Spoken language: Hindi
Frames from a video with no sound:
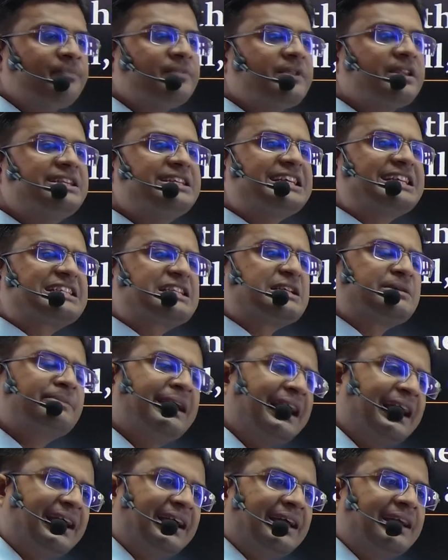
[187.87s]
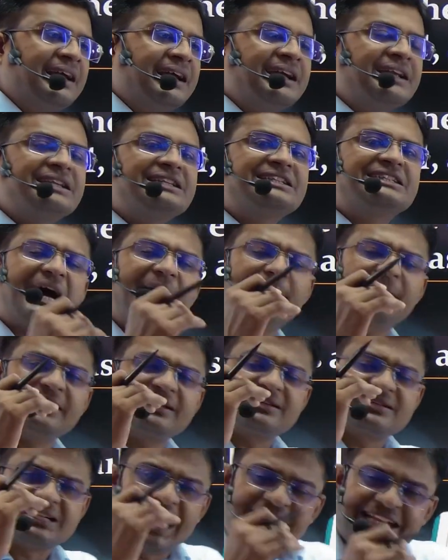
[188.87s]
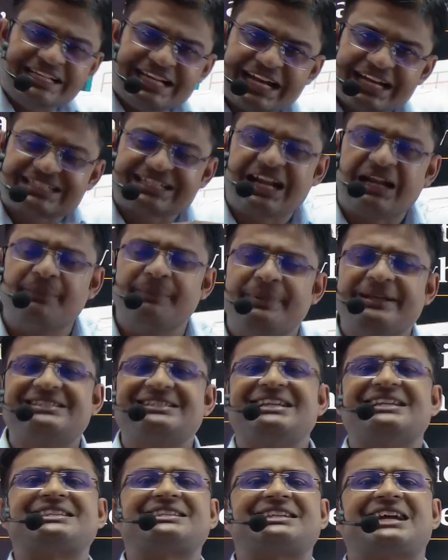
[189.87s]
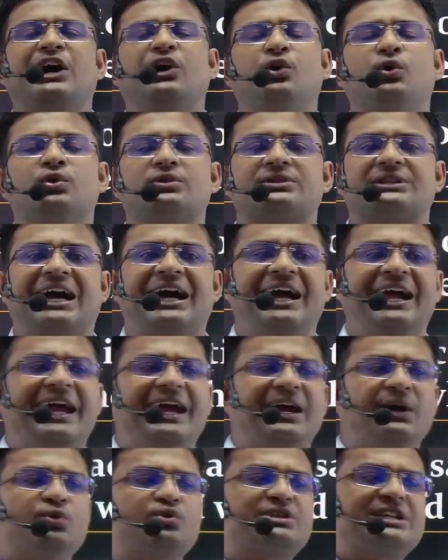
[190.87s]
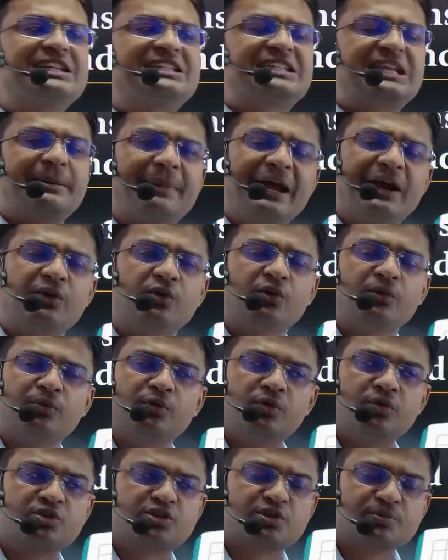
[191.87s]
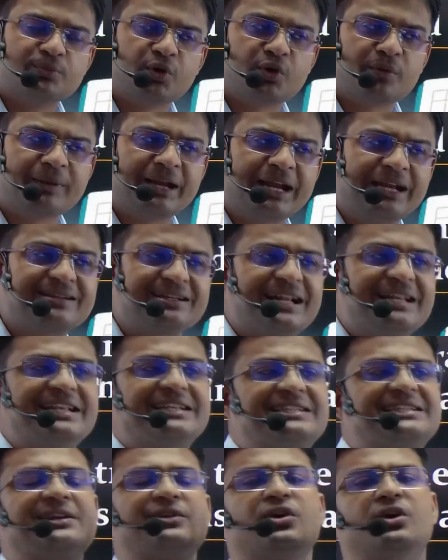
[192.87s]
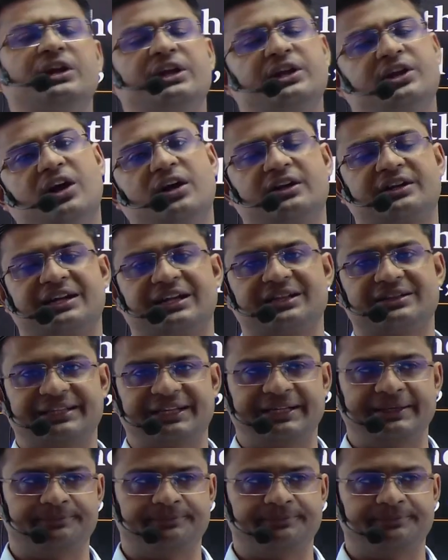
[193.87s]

जिसमें जब ट्रांजेक्शन बिजनेस का होता है उसी समय उस बुक में ट्रांजेक्शन को रिकॉर्ड करते हैं